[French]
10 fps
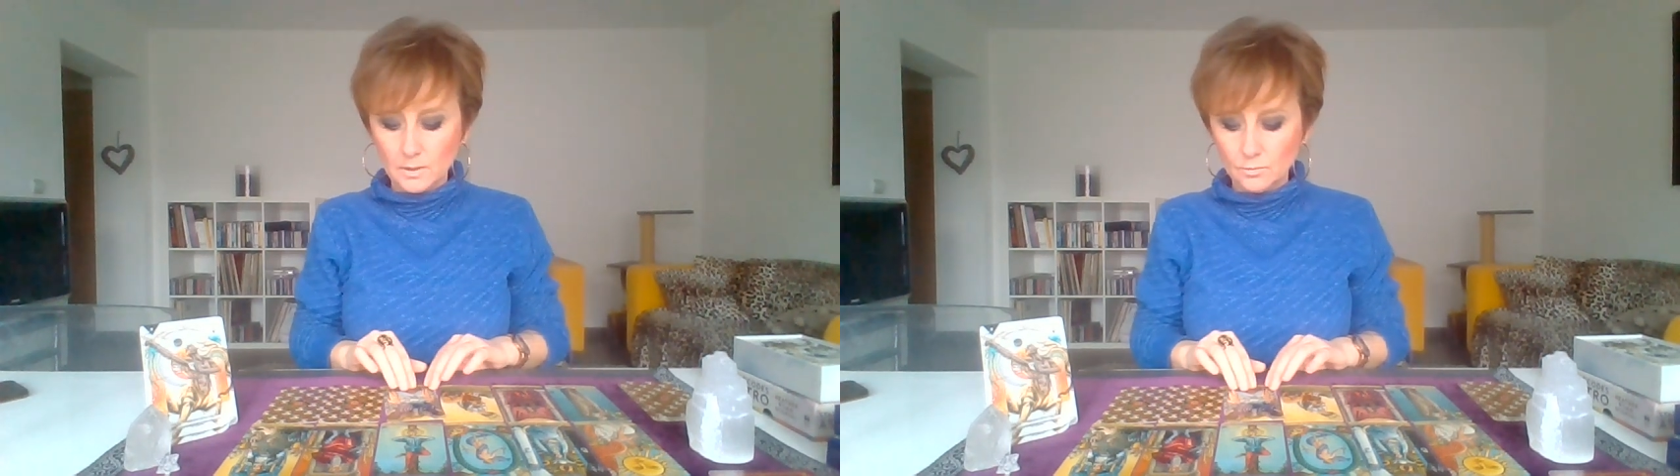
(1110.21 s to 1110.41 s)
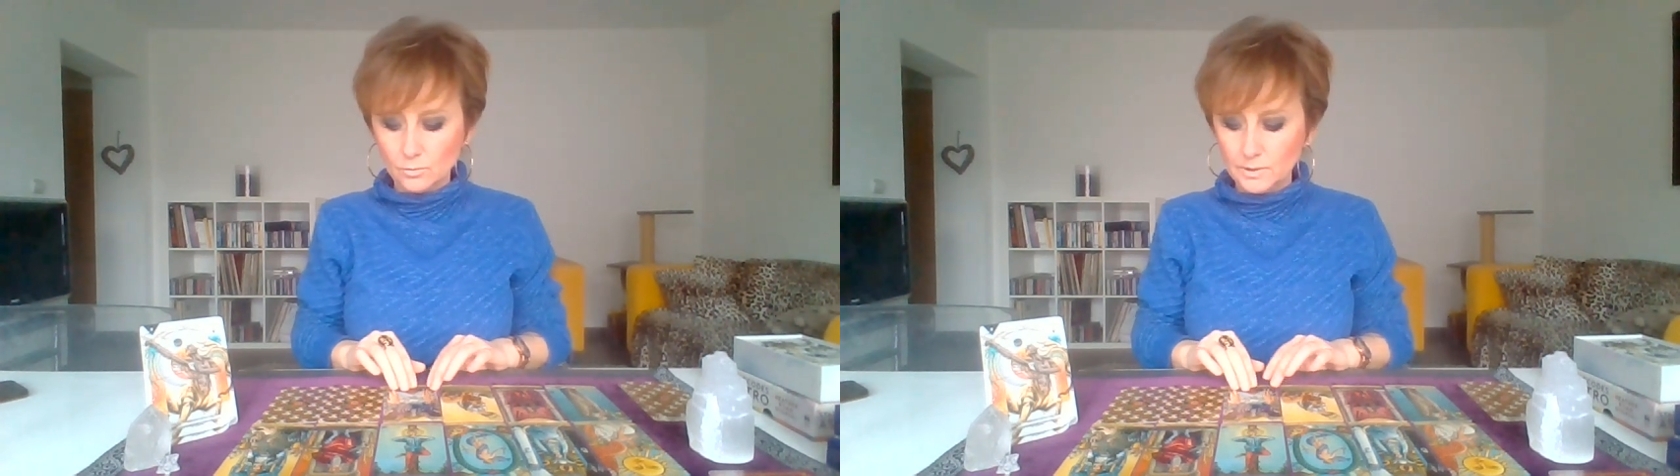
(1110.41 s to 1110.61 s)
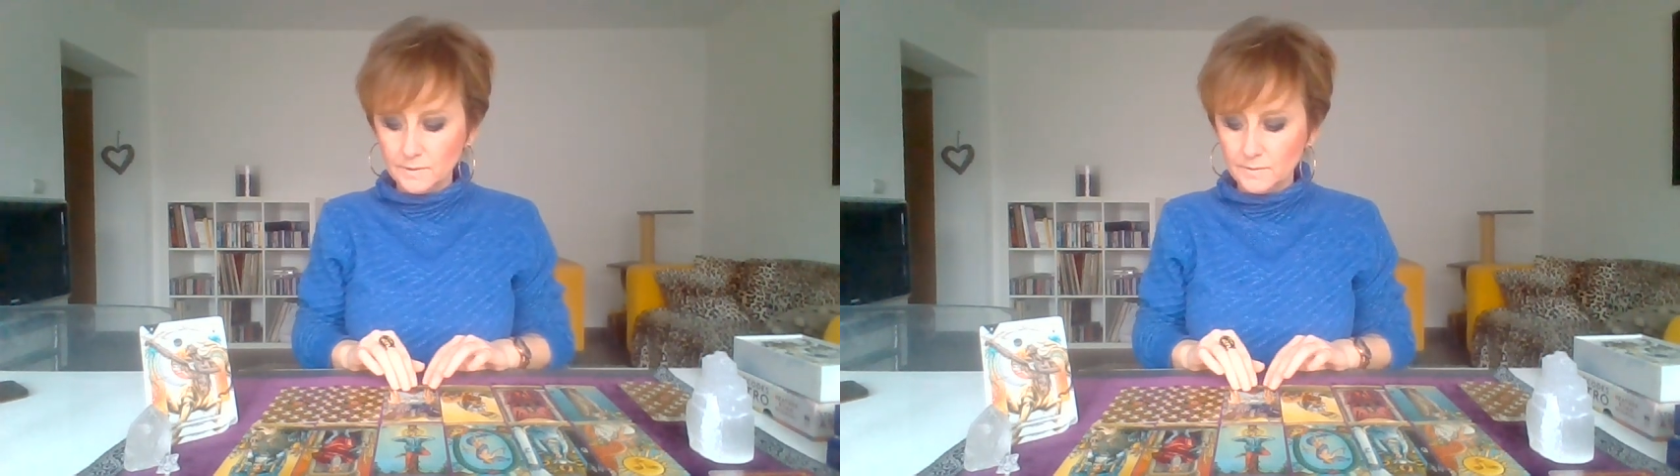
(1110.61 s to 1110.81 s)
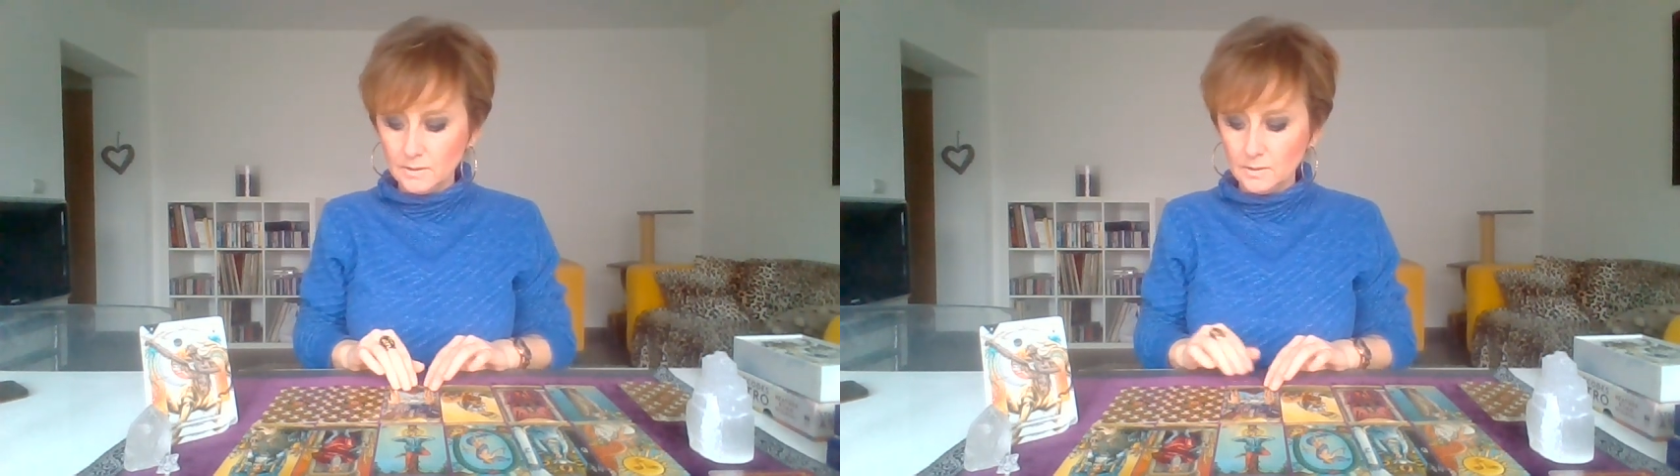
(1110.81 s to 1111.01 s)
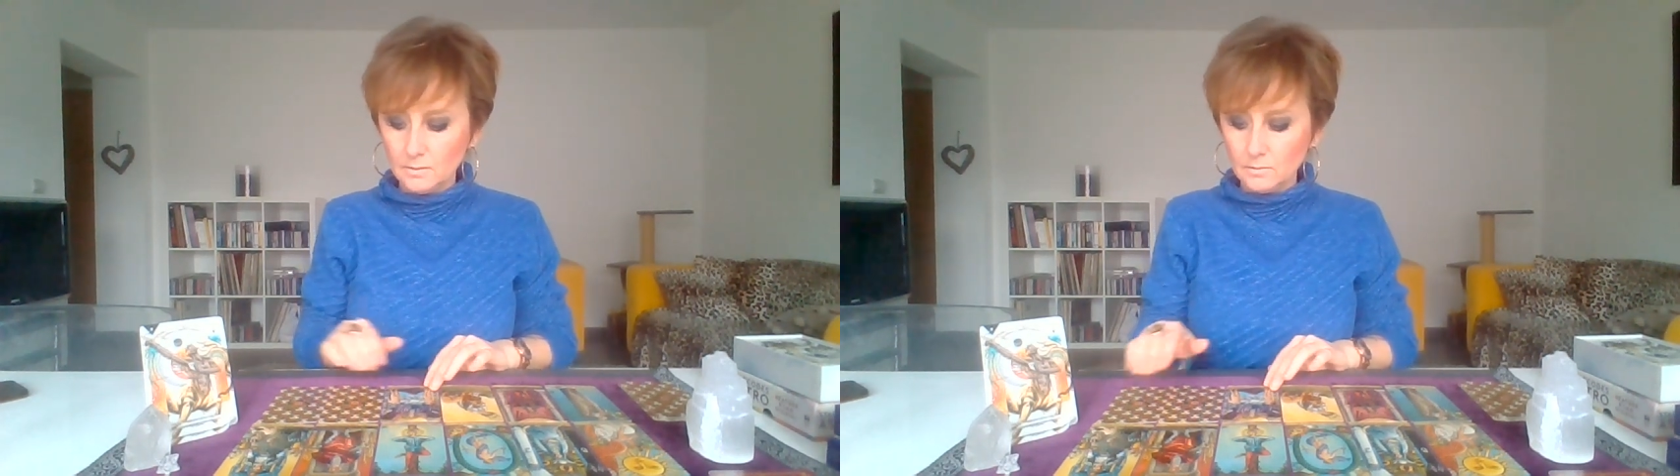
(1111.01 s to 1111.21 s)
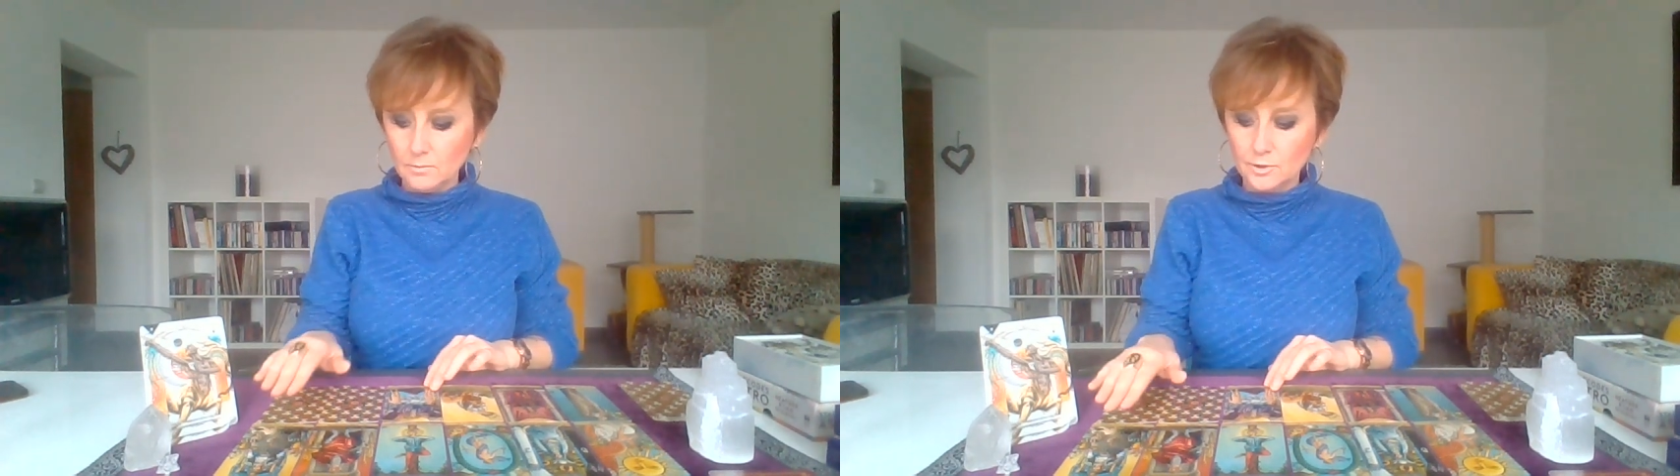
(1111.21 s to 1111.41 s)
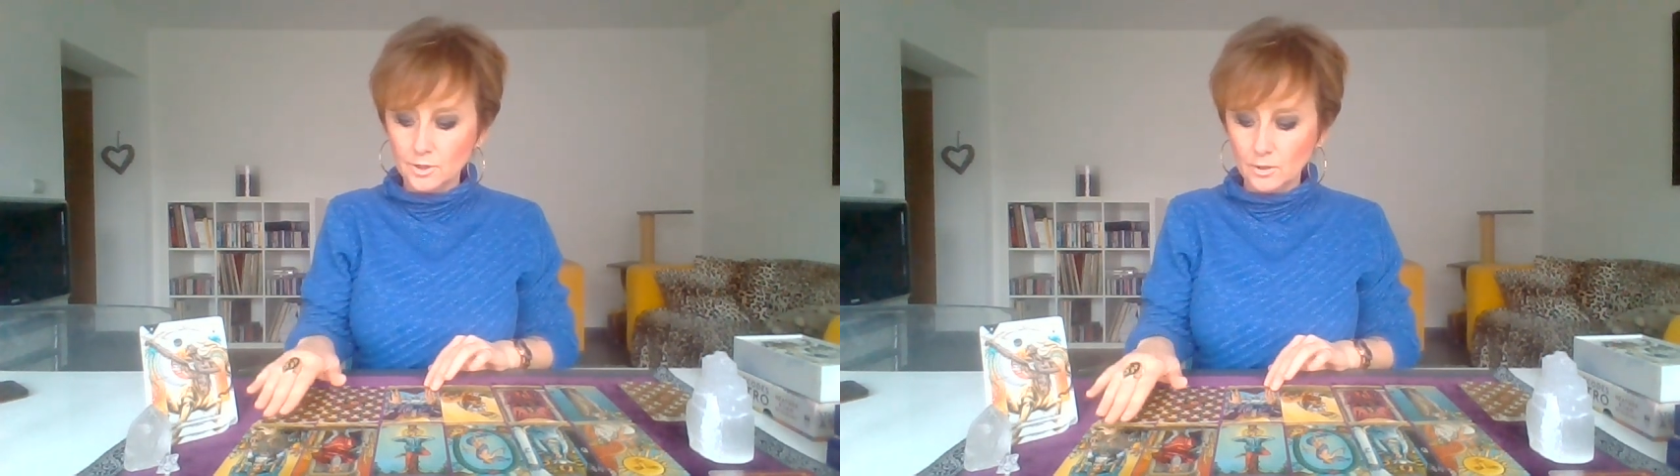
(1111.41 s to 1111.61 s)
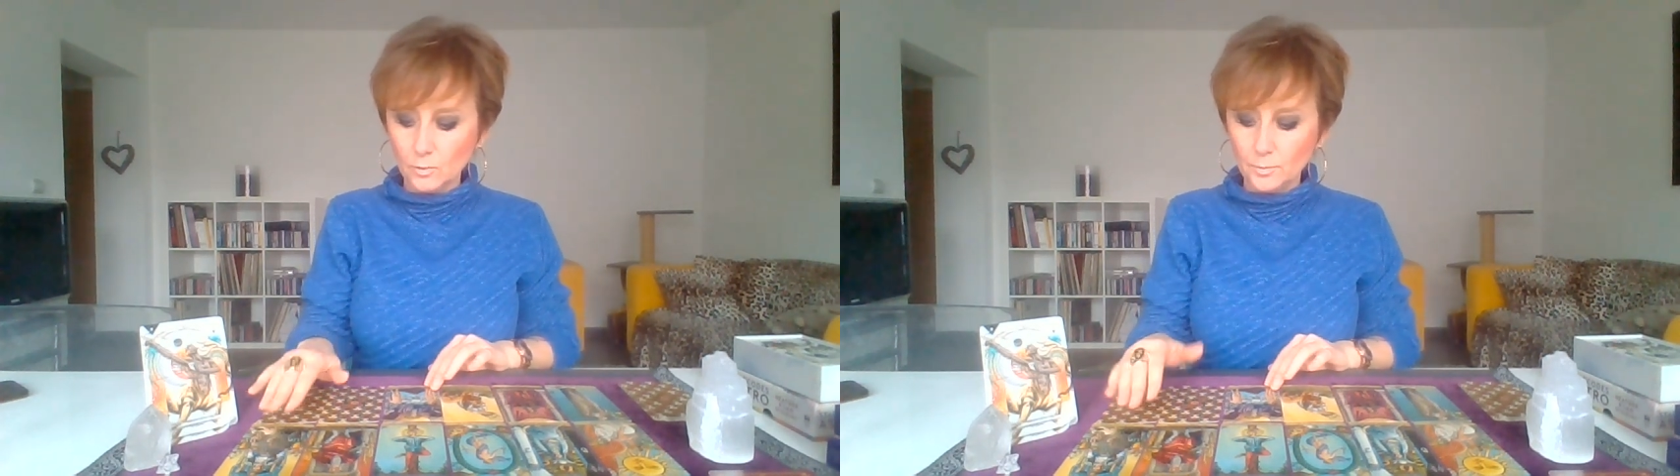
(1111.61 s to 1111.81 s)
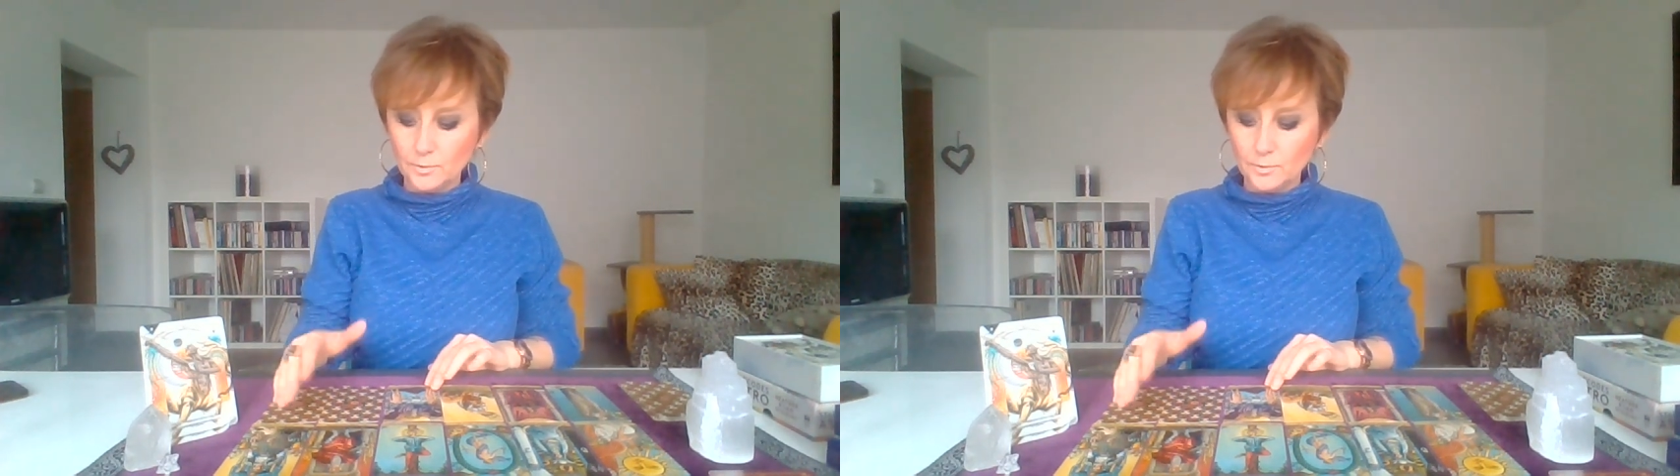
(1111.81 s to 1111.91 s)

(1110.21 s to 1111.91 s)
Hein. Donc ici, euh, le chariot,